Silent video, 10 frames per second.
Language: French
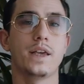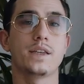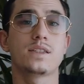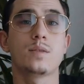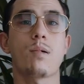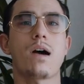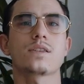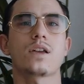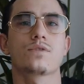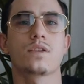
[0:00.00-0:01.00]
Et si par
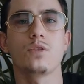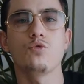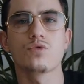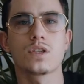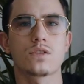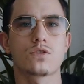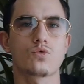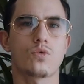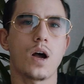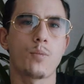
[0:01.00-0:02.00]
hasard vous avez une
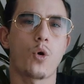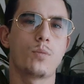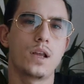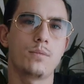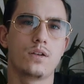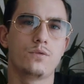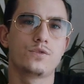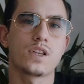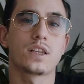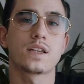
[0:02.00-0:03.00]
question, un problème,
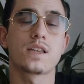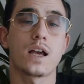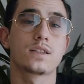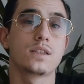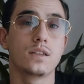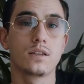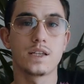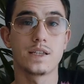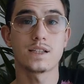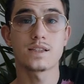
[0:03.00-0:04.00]
vous adressez à qui
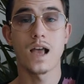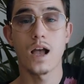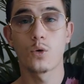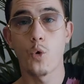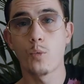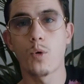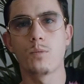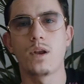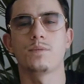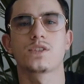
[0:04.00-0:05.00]
et ça, c'est un gros
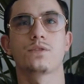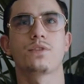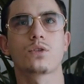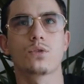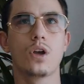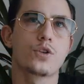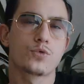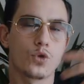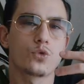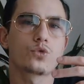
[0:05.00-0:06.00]
problème. Ce qui fait que je
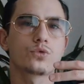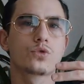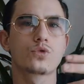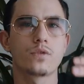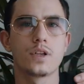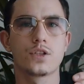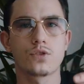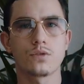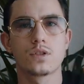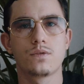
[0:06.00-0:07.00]
me suis rendu compte que souvent les
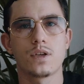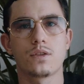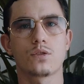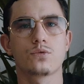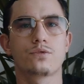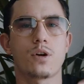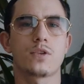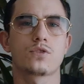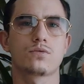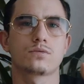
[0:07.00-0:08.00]
gens qui viennent dans nos
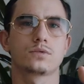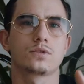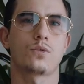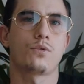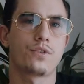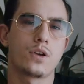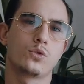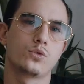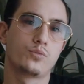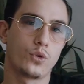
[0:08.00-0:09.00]
formations qu'on fait
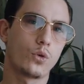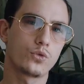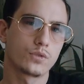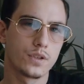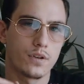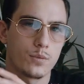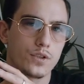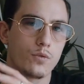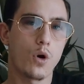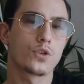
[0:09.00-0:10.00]
au bureau, donc des, vraiment
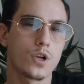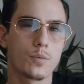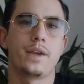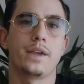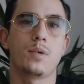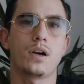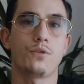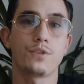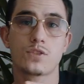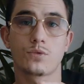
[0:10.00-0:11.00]
des workshops, eh ben,
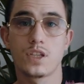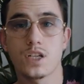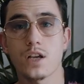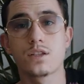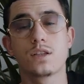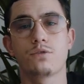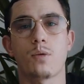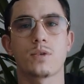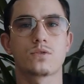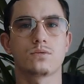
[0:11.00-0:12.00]
en fait, ils ont déjà acheté des
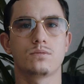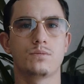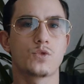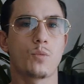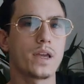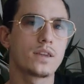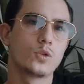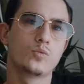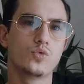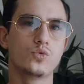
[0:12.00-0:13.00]
formations, mais ils n'ont pas
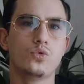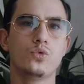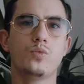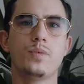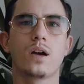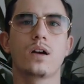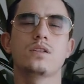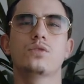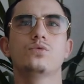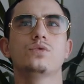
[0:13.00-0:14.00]
été au bout ou
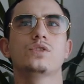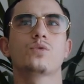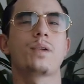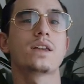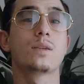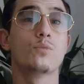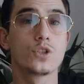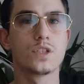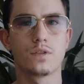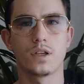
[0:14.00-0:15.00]
bien ou ils n'ont pas été
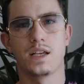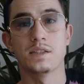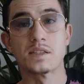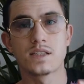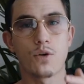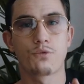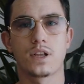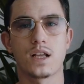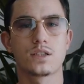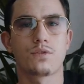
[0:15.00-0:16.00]
motivés. Et c'est ça, en
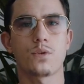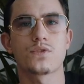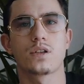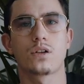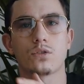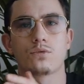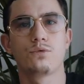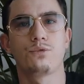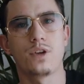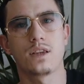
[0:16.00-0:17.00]
fait, la différence, c'est quand
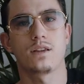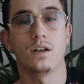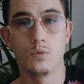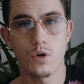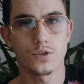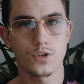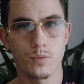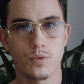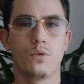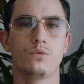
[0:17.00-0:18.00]
vous faites les
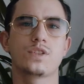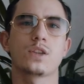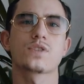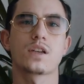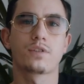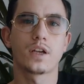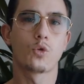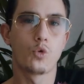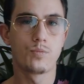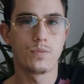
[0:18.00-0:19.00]
workshops, vous êtes dans un vrai
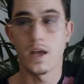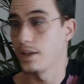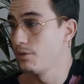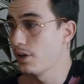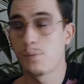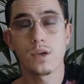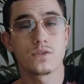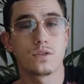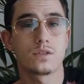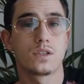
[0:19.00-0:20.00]
groupe avec des vraies
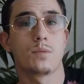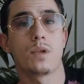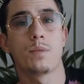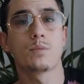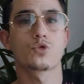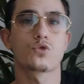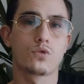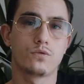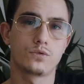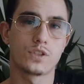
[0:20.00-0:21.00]
personnes qui aiment la même chose
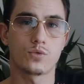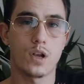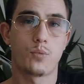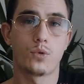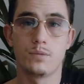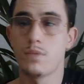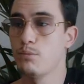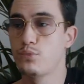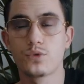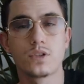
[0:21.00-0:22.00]
que vous, qui sont là pour les
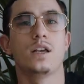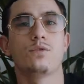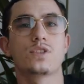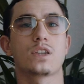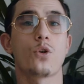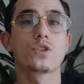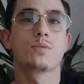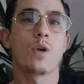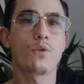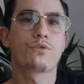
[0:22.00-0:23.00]
mêmes buts, et vous êtes en
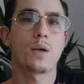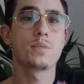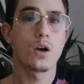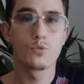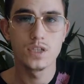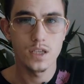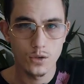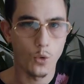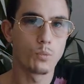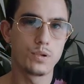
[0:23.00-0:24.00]
guillemets enfermé un week-end
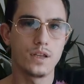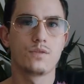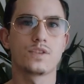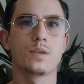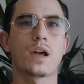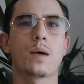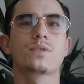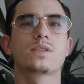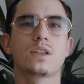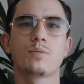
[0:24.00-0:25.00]
complet. Vous n'avez pas la
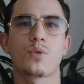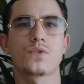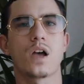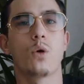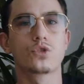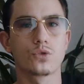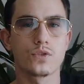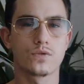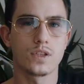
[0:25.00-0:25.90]
possibilité de penser à autre chose.